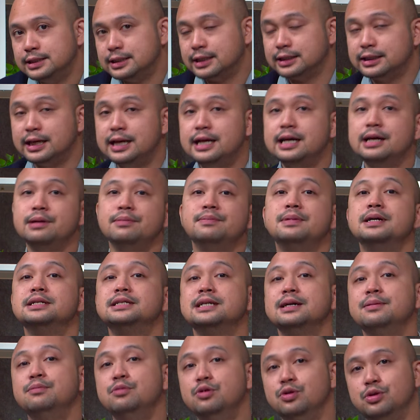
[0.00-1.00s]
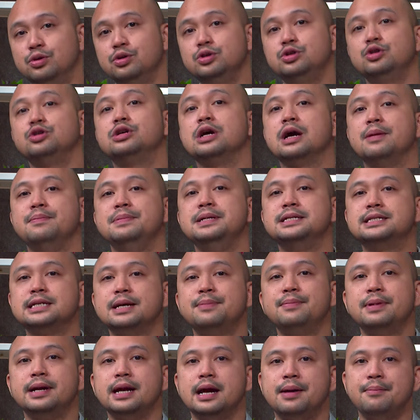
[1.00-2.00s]
Serta dengan membaca buku juga
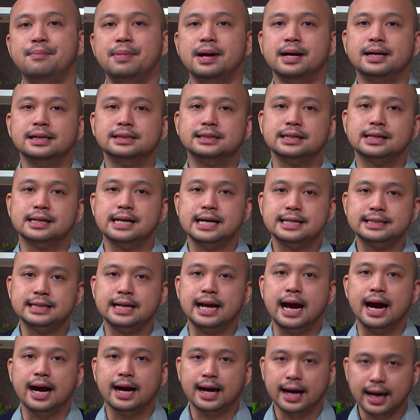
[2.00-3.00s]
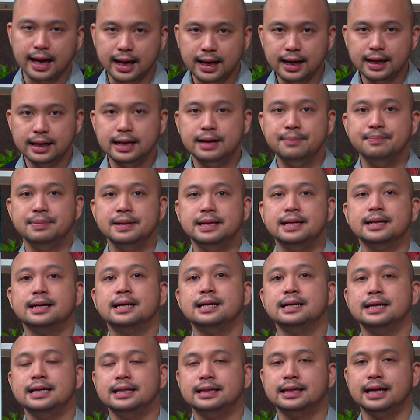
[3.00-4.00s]
bisa menambah kecerdasan akal dan
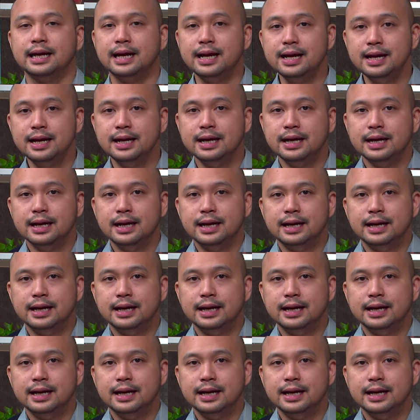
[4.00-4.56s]
pikiran kita.